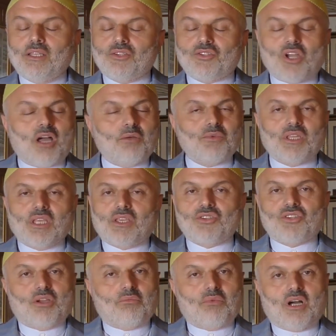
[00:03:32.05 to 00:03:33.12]
camideki
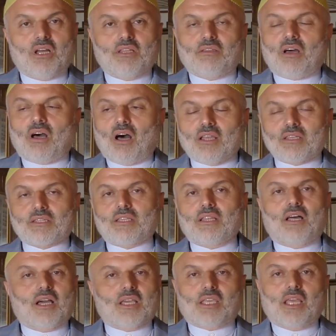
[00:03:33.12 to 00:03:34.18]
cemaat
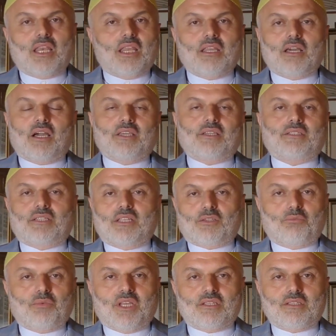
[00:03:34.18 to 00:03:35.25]
asla geleni ayırt
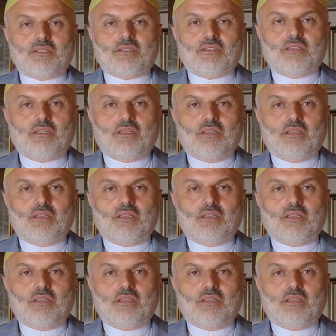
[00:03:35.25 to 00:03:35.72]
etmez.